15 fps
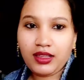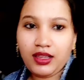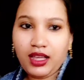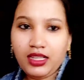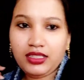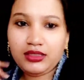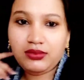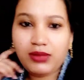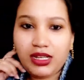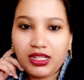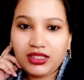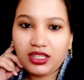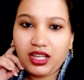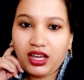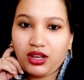गाइस मैं ना
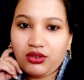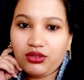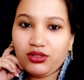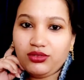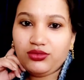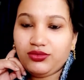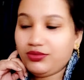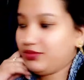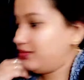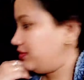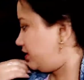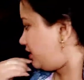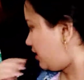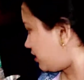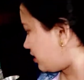तैयार हो गई हूँ
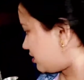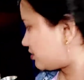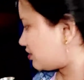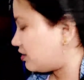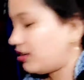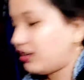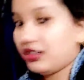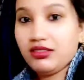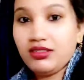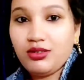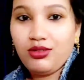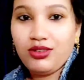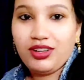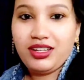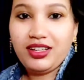यहाँ पर गाड़ी जरा
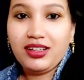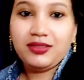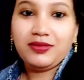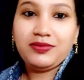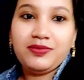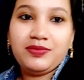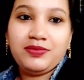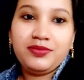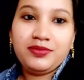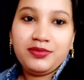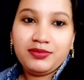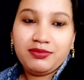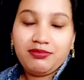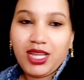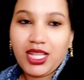उल्टी है
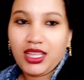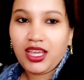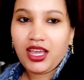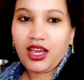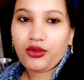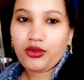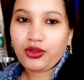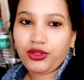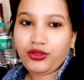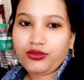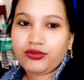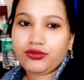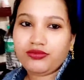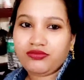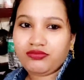मैं तैयार हो गई हूँ
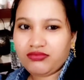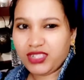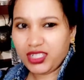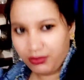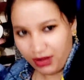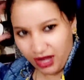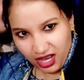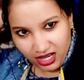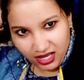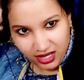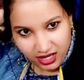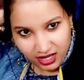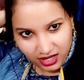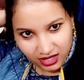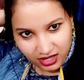मैंने बाल नहीं
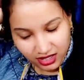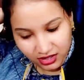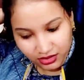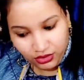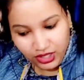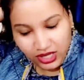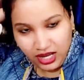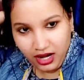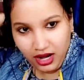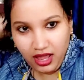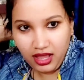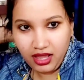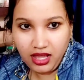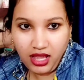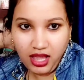हेयर नहीं करे क्योंकि
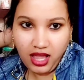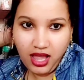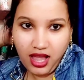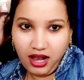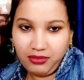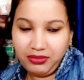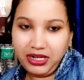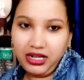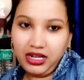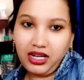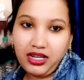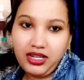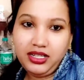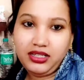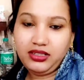हेलमेट
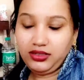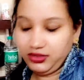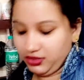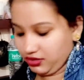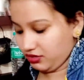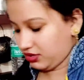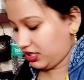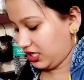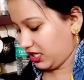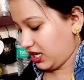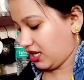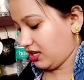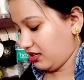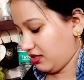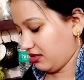लगाना है और ये कह
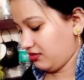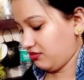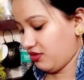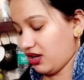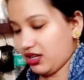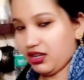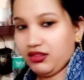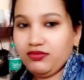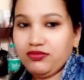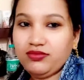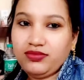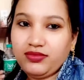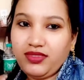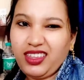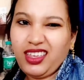रहे हैं कि वहाँ क्या
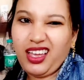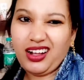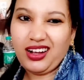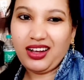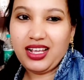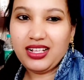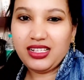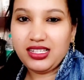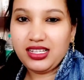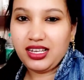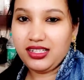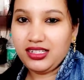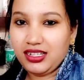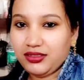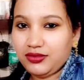क्या करना है ऐसे
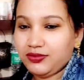चली जा